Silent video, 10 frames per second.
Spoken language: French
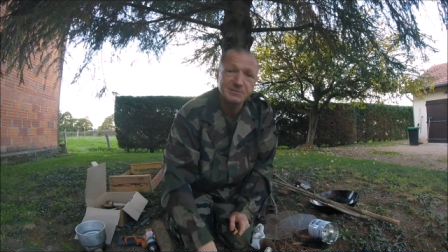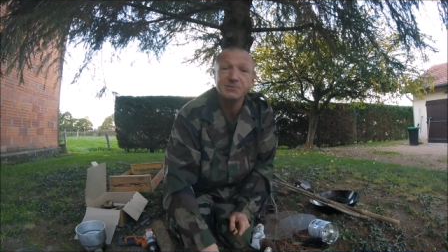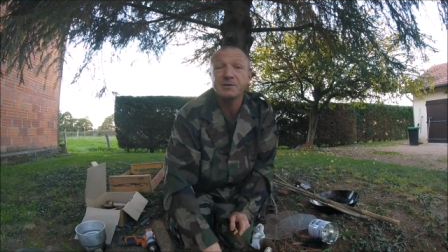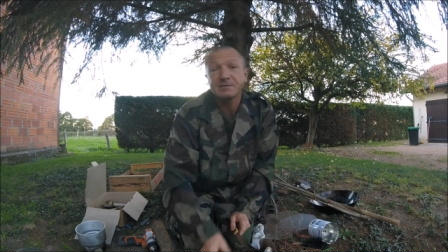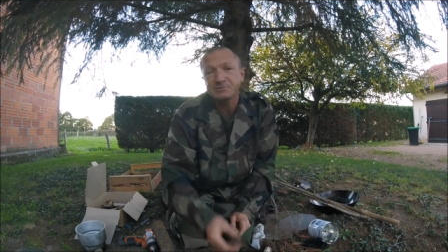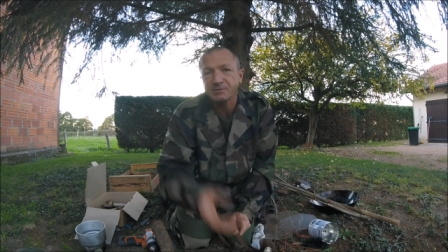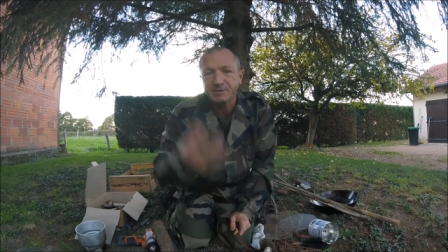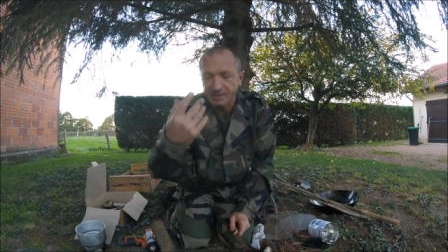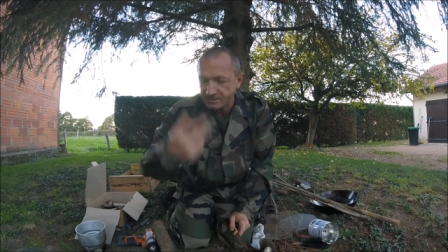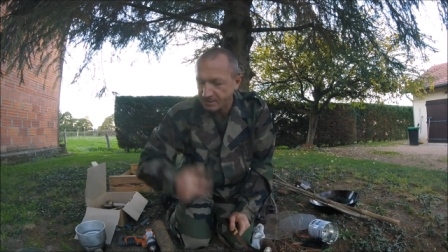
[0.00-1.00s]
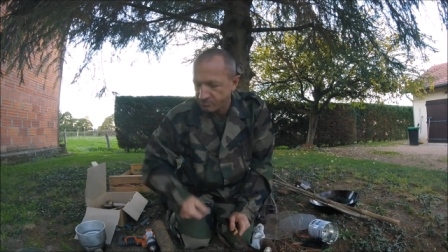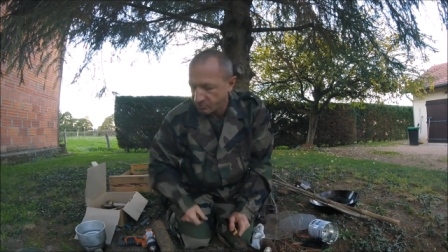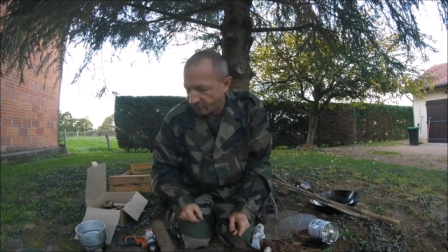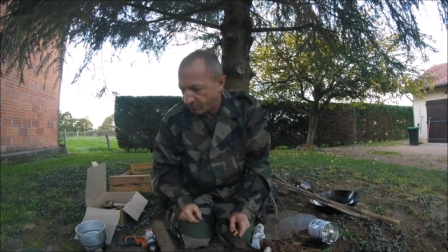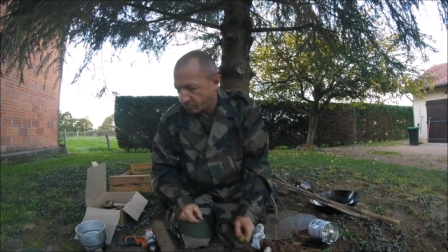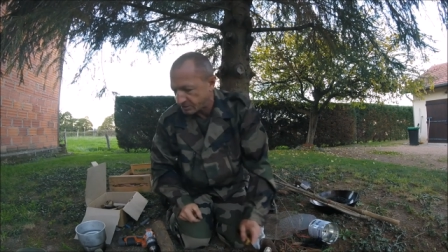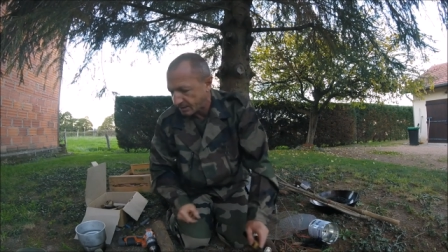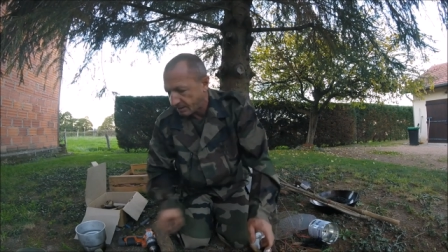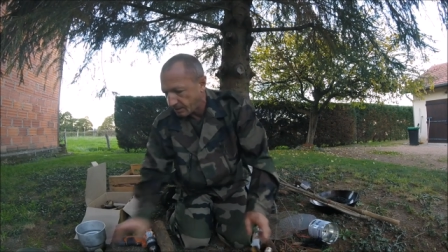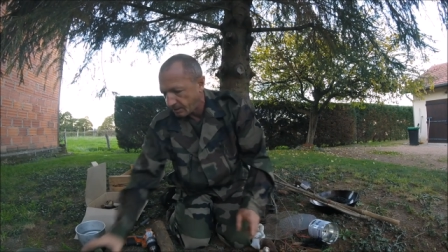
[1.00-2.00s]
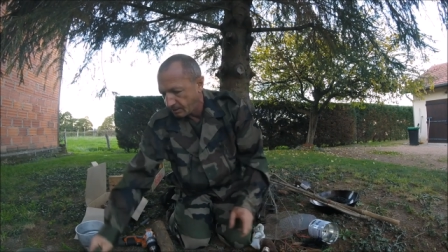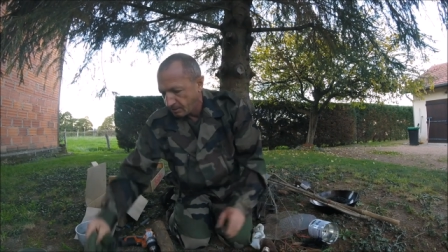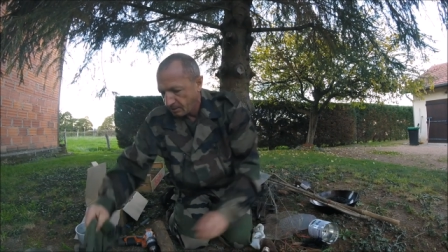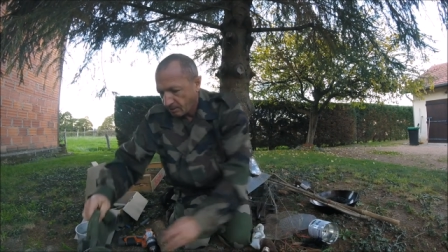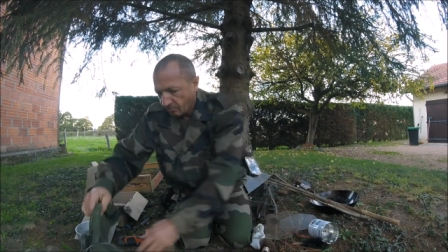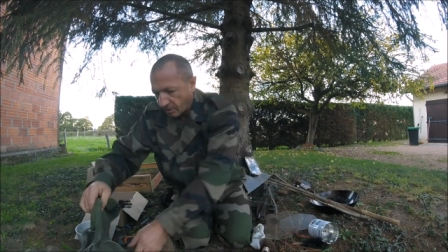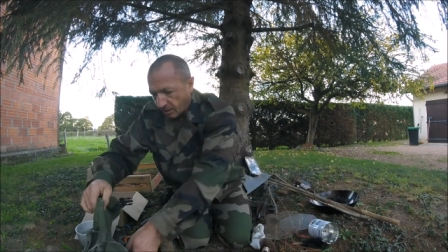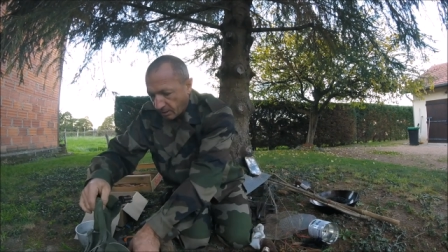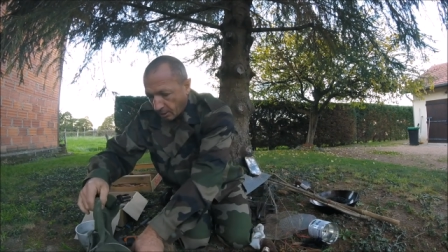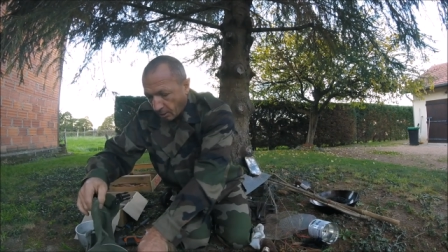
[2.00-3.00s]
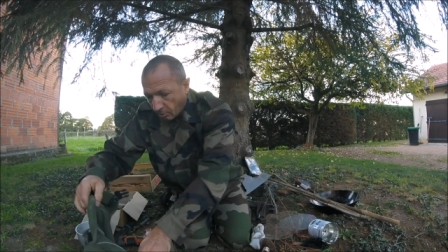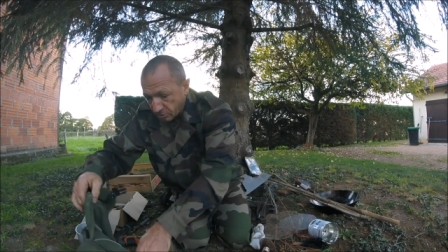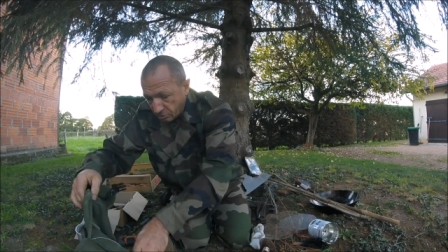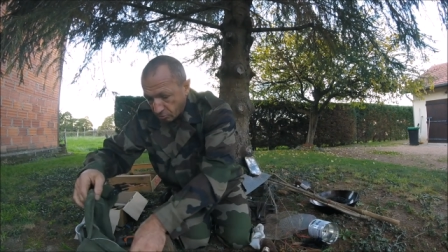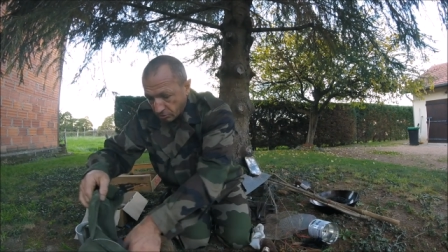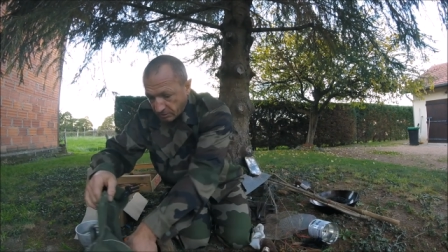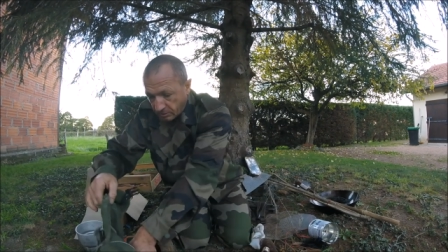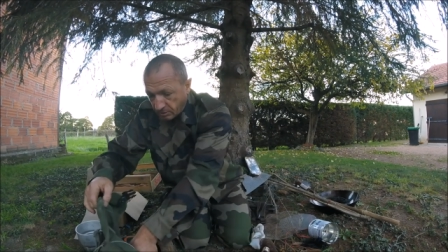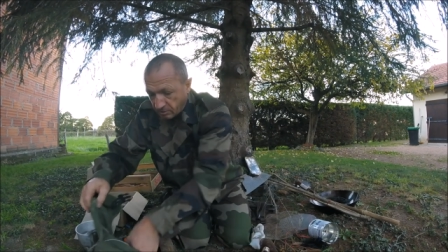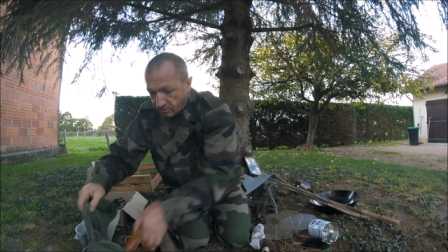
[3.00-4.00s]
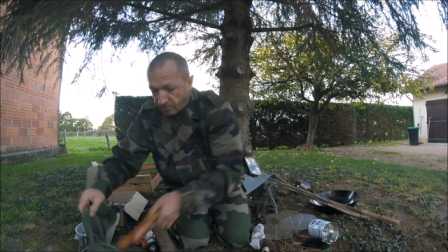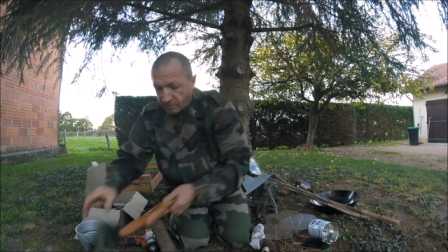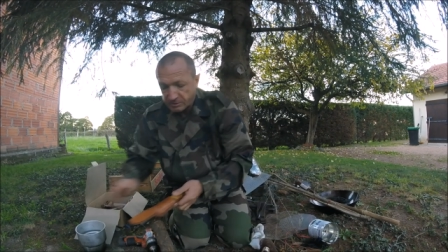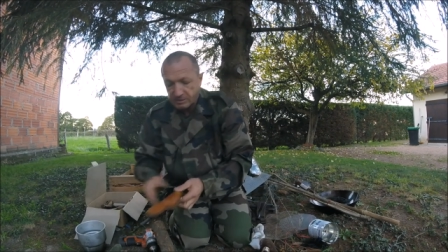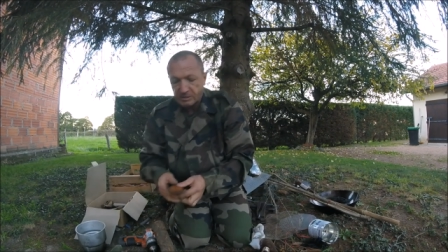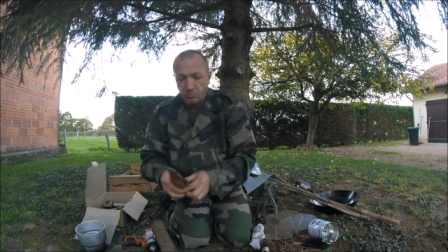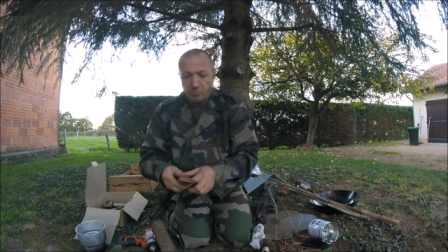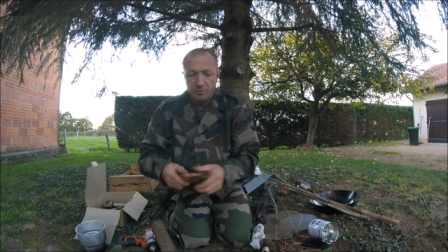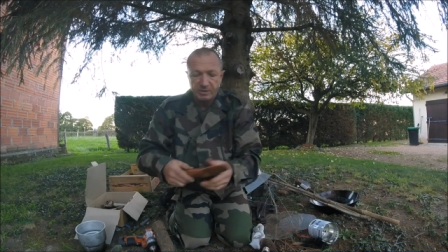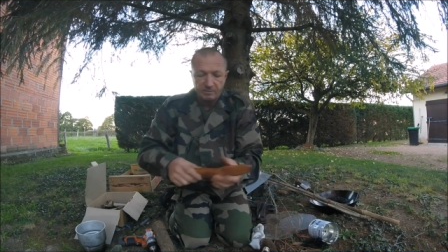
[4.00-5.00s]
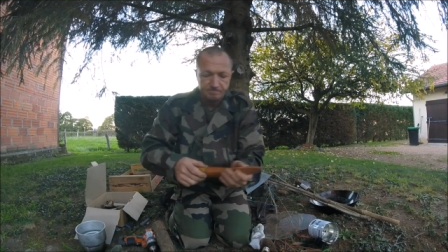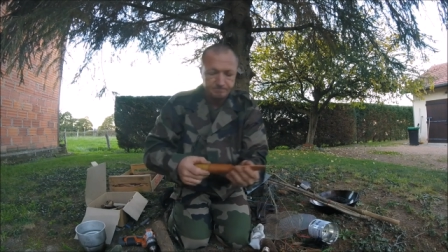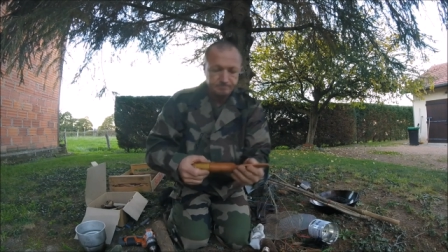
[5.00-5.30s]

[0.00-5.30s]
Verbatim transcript: s'il y en a qui sont intéressés, tout à fait au hasard. Voilà. Alors sinon, des... Ah ouais, ça c'était mon premier